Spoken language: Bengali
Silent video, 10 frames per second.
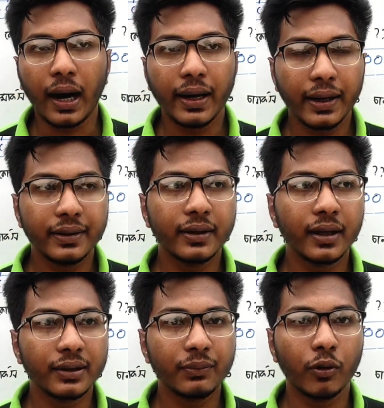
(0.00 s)
আইআইটির
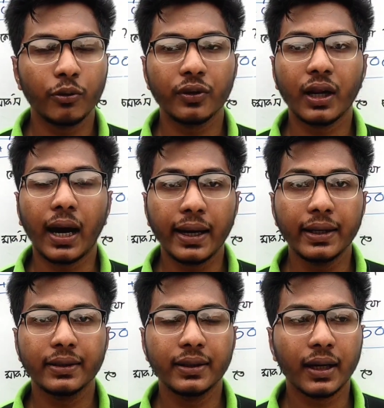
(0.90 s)
ক্ষেত্রে বলবো যেটা
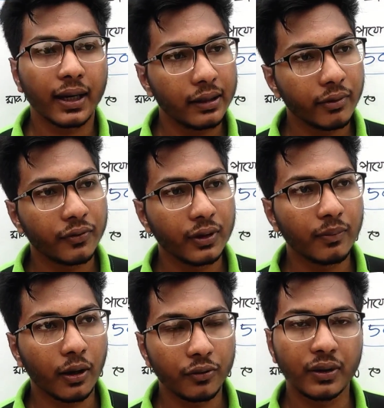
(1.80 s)
আইআইটি ঢাকা ইউনিভার্সিটির
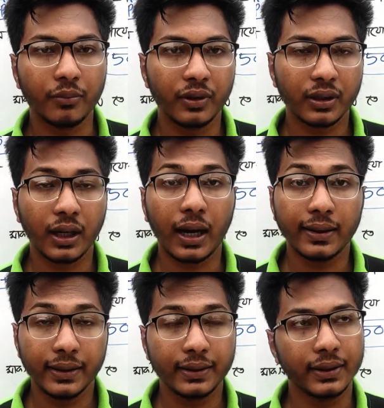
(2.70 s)
ভালো সাবজেক্ট
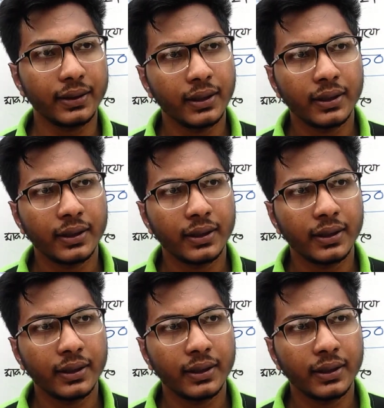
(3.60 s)
আইআইটি